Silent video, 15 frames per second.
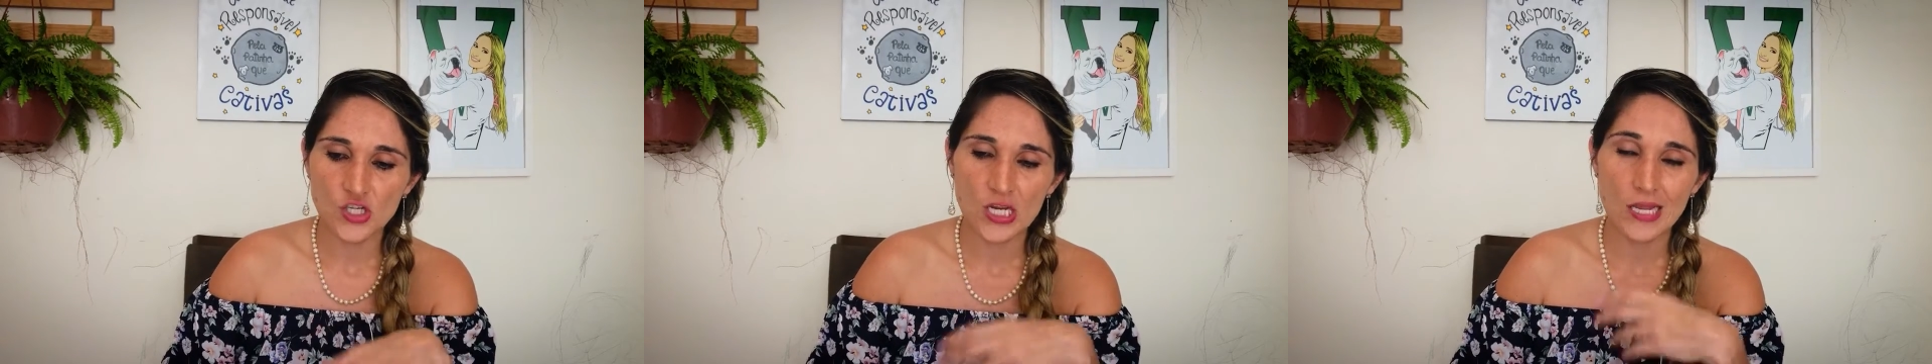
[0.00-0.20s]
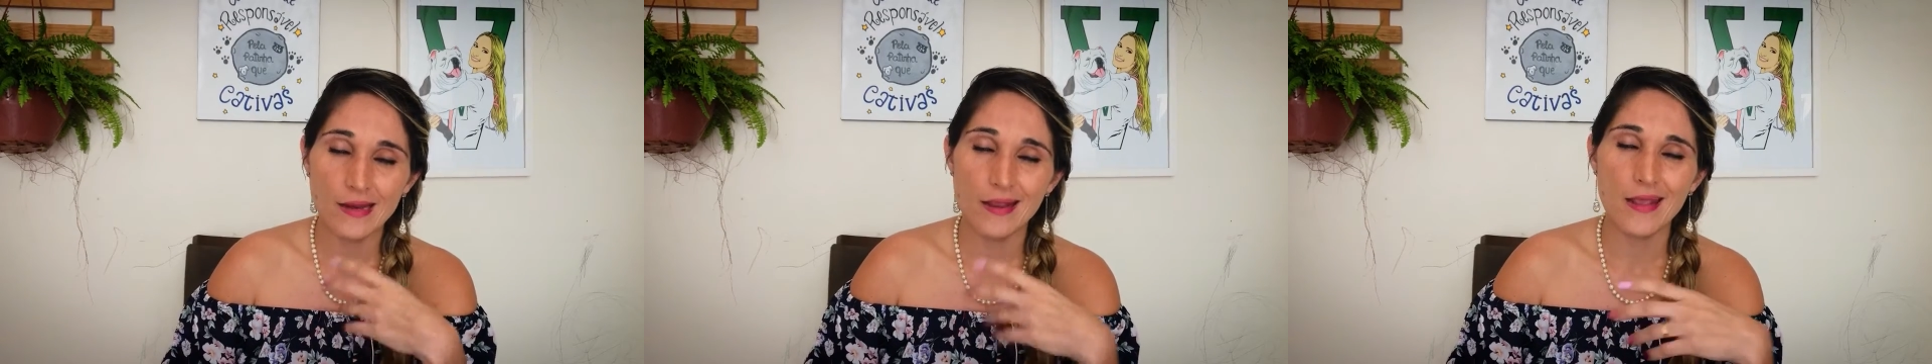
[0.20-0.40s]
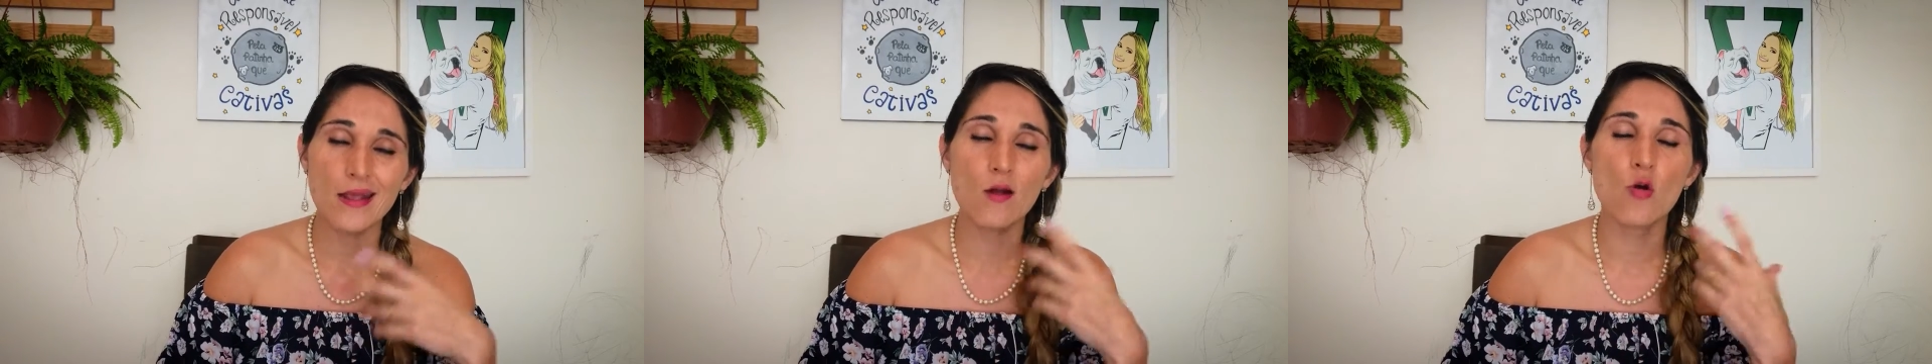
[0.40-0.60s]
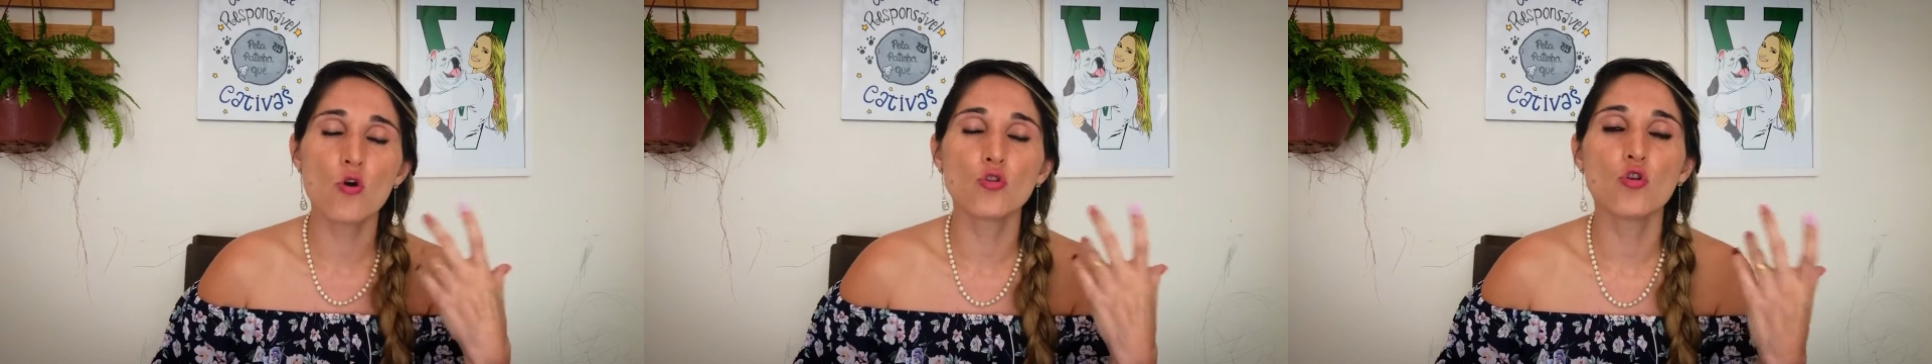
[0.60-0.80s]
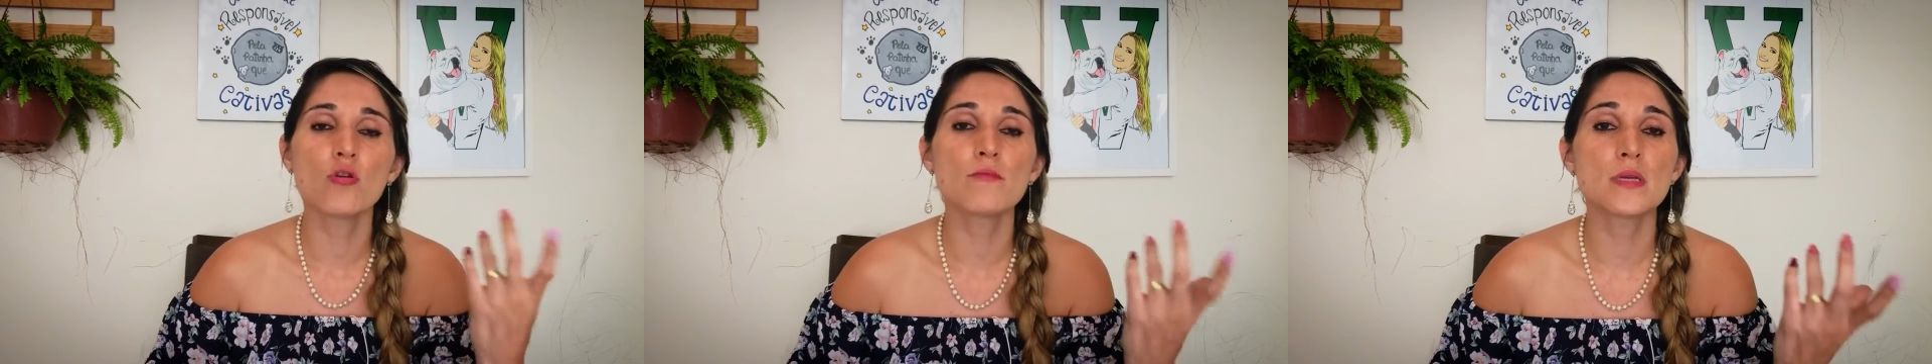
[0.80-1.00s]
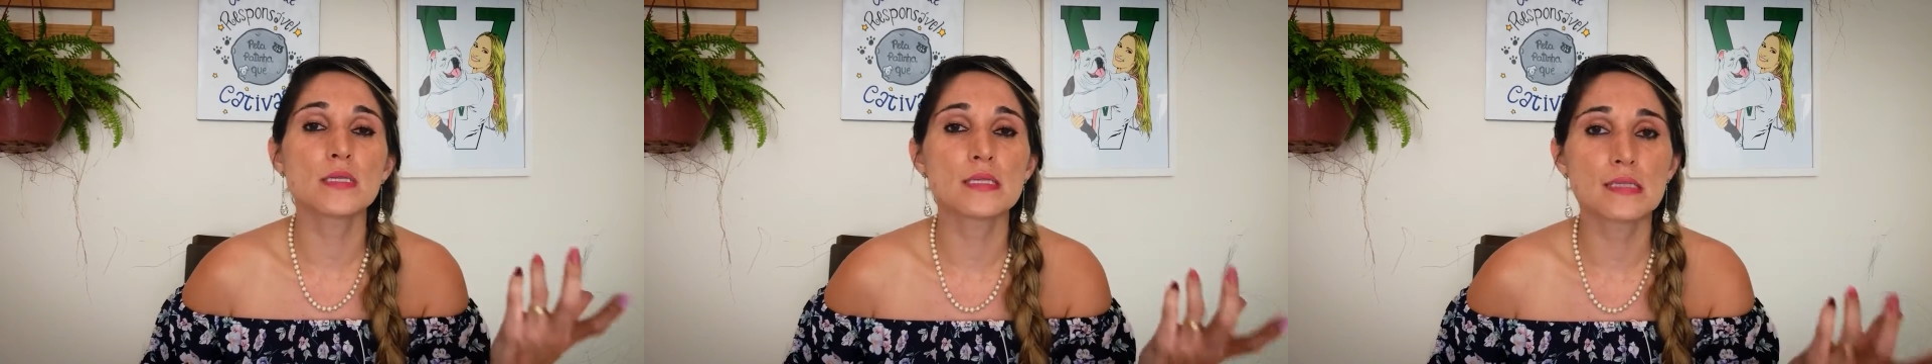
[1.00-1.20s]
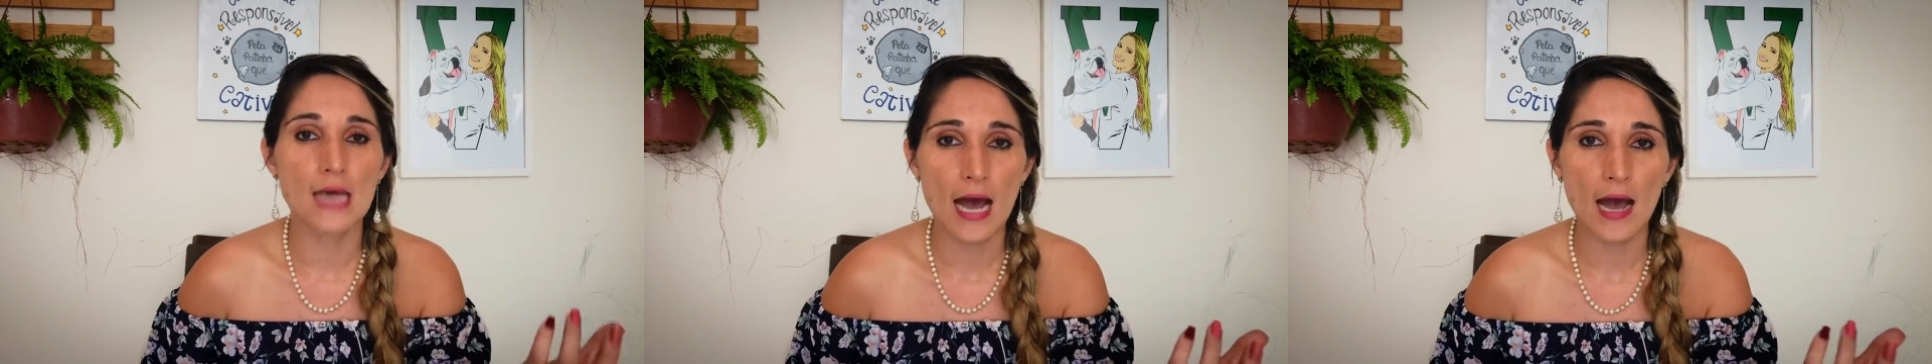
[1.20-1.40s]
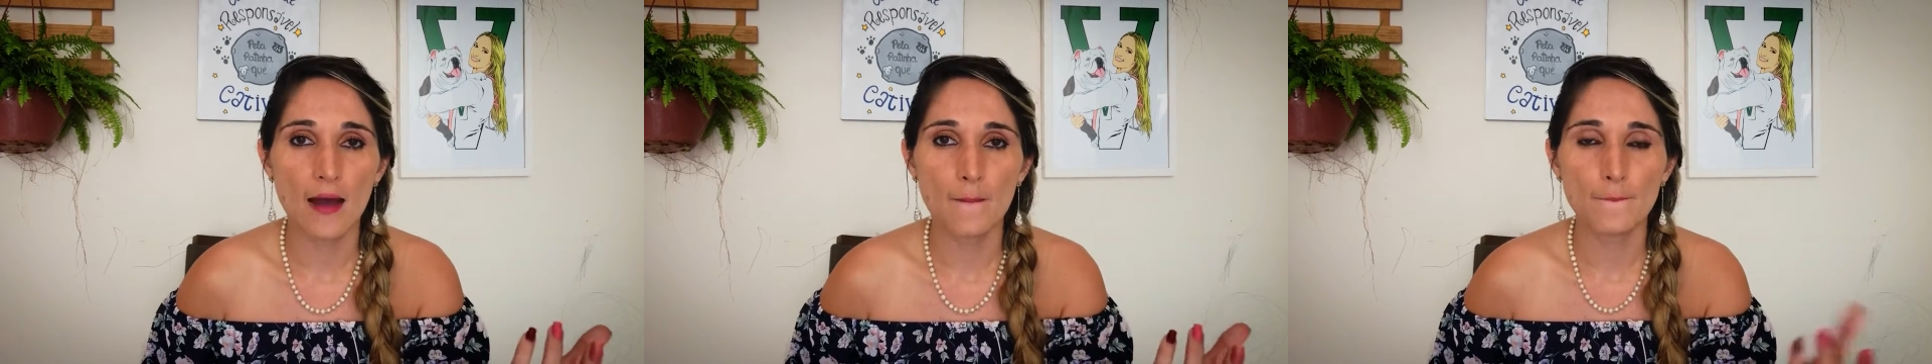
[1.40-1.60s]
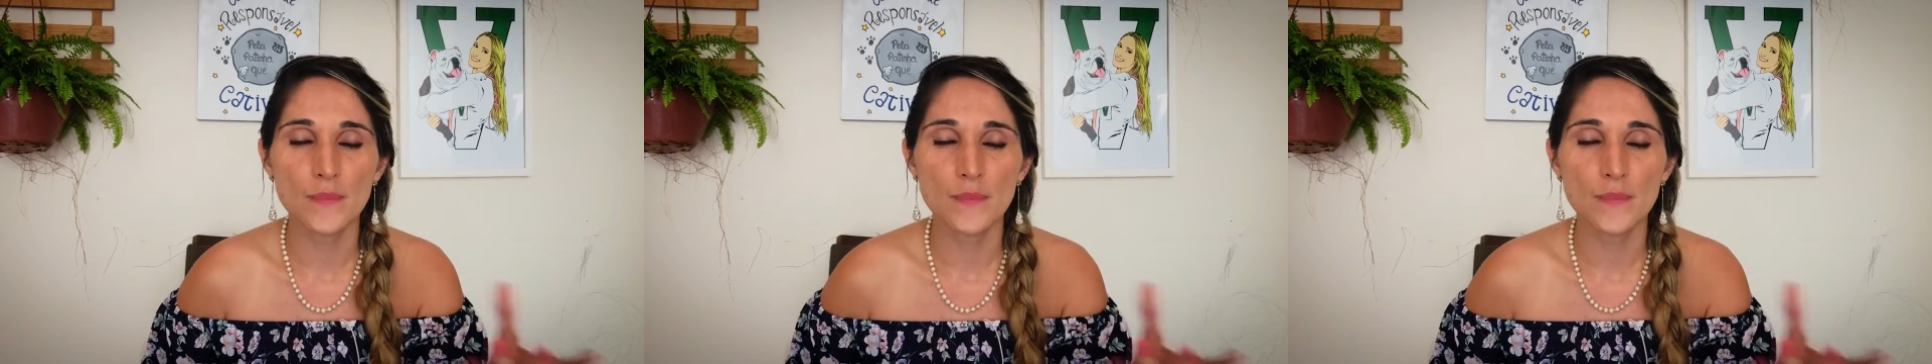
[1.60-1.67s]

querer economizar